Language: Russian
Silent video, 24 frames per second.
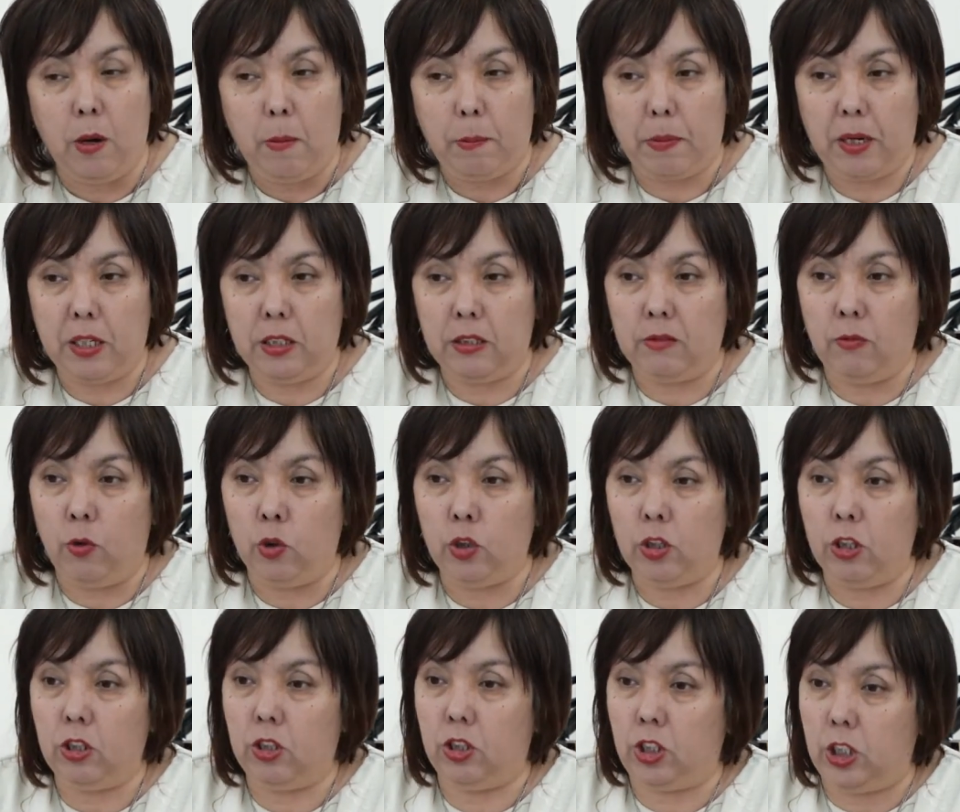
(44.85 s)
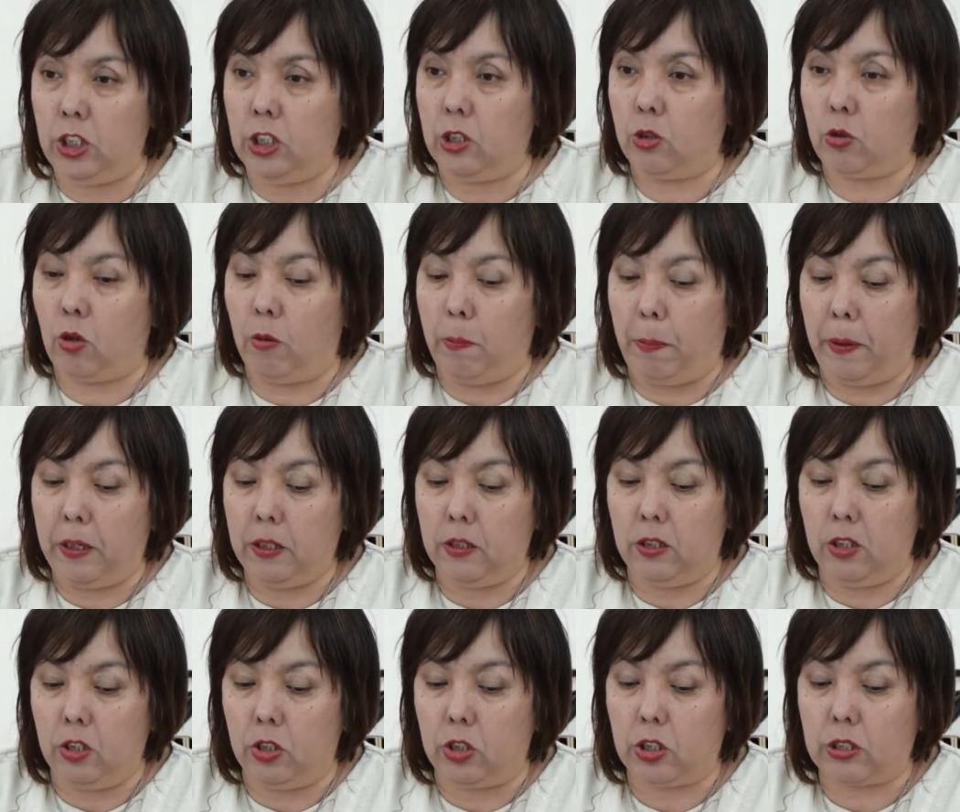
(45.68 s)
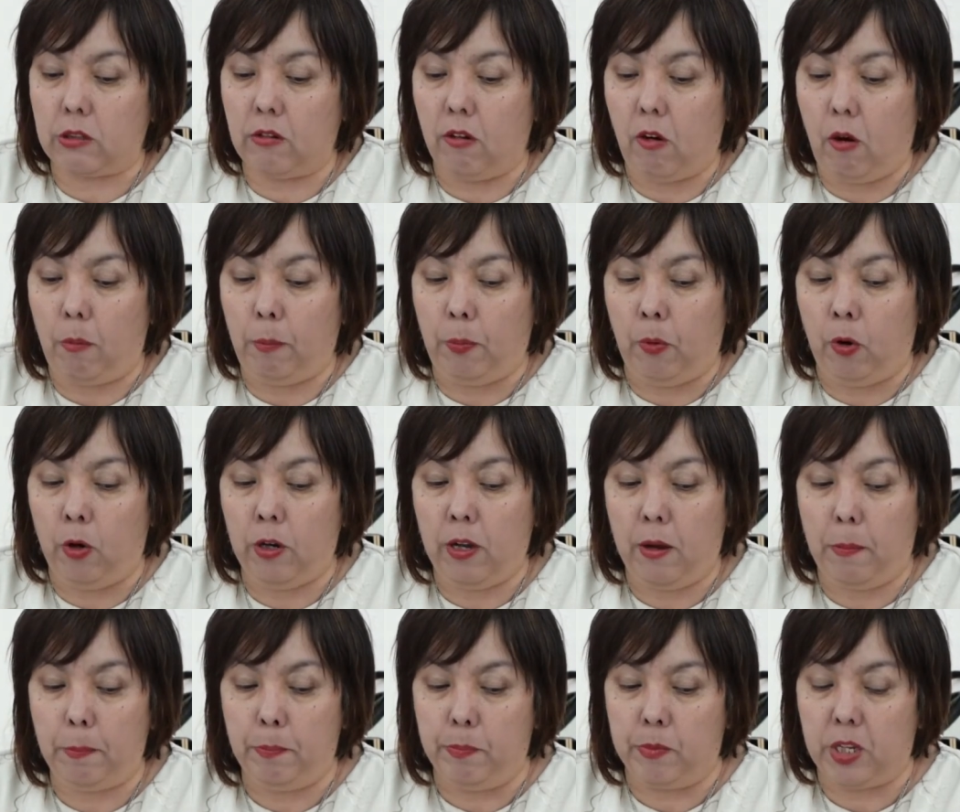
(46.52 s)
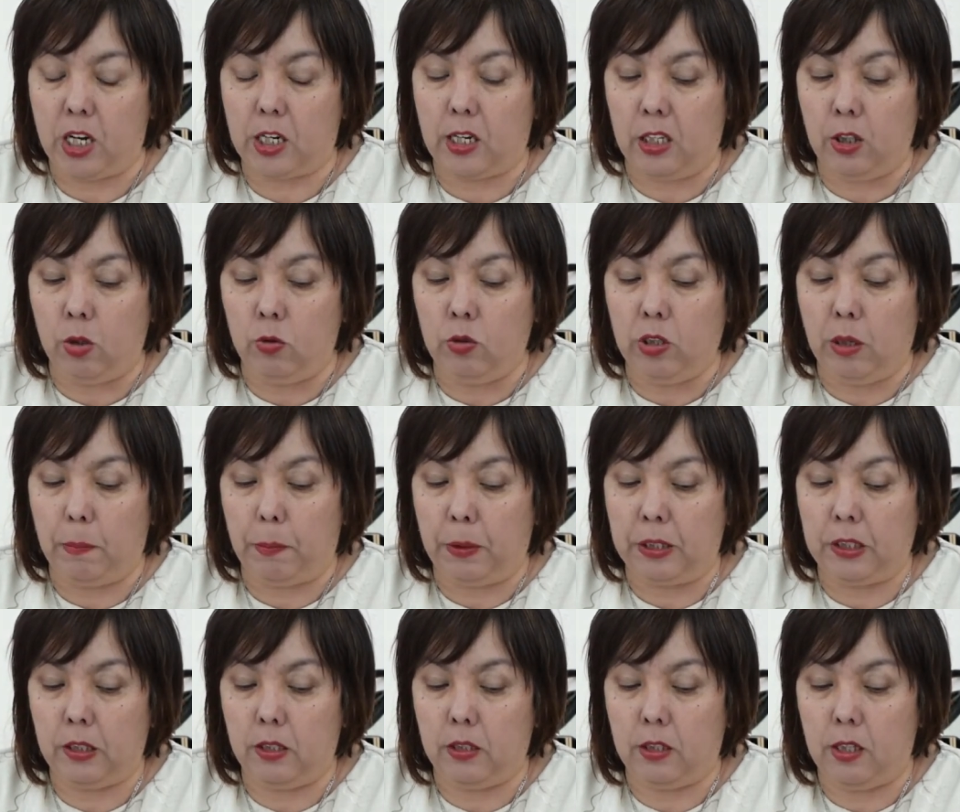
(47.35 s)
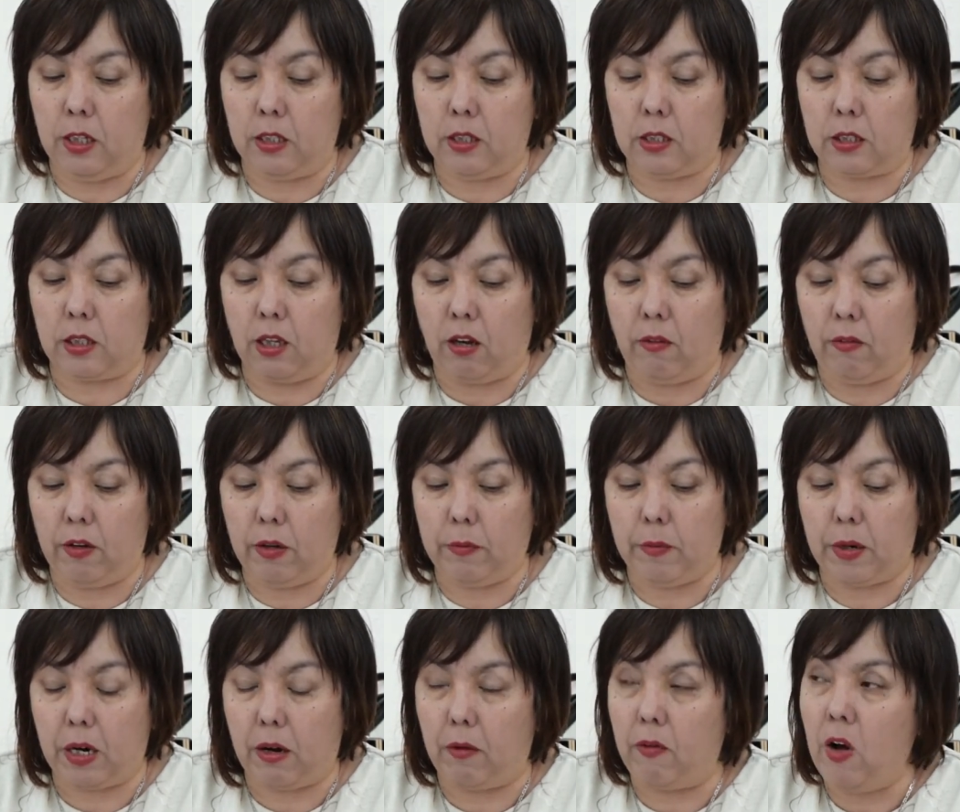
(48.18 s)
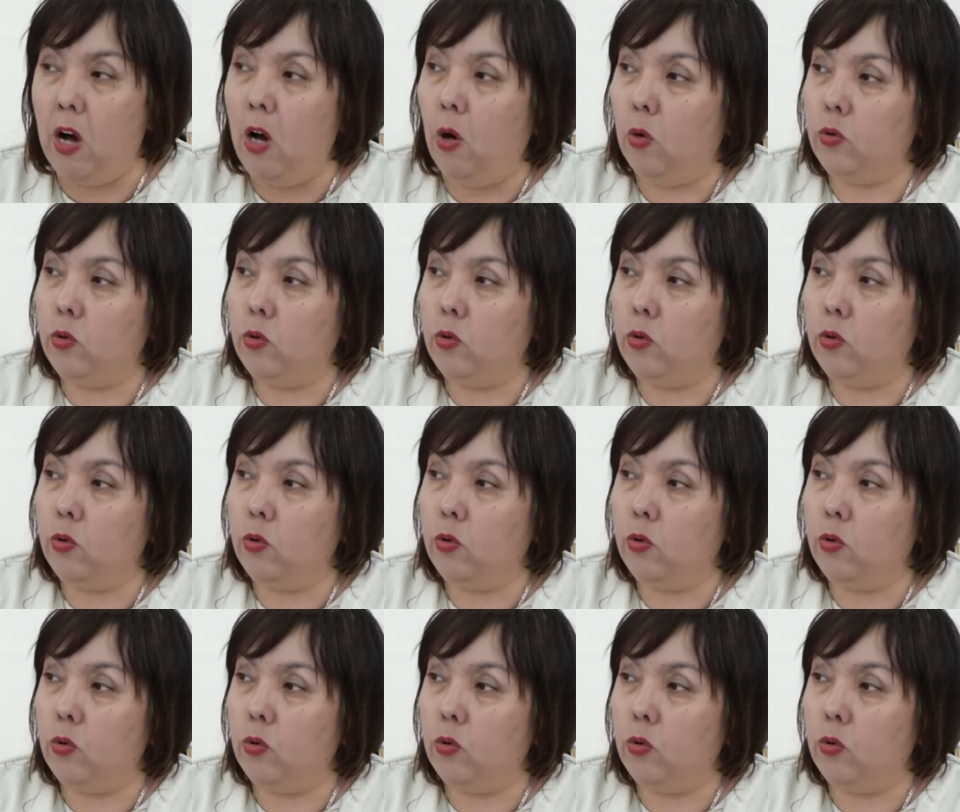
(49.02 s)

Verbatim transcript: производят чистку политического поля накануне президентских выборов.